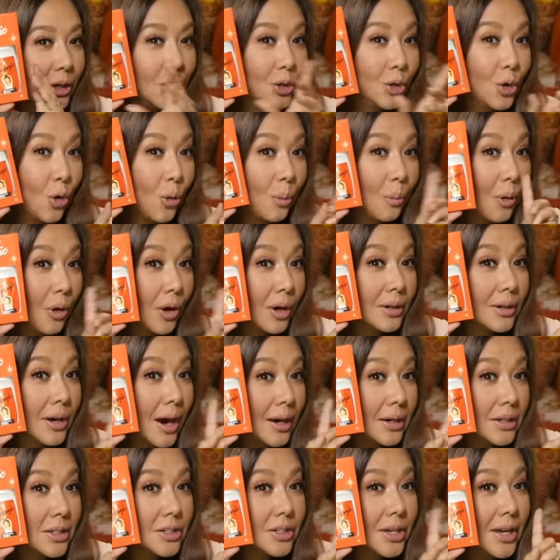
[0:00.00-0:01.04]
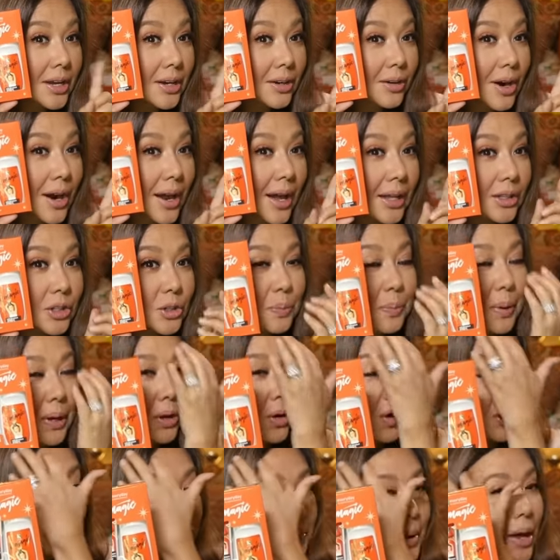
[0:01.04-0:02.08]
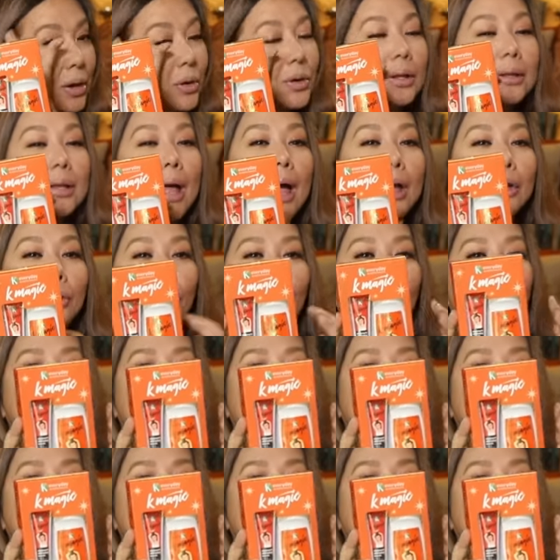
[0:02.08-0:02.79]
No more dark secrets because meron na tayong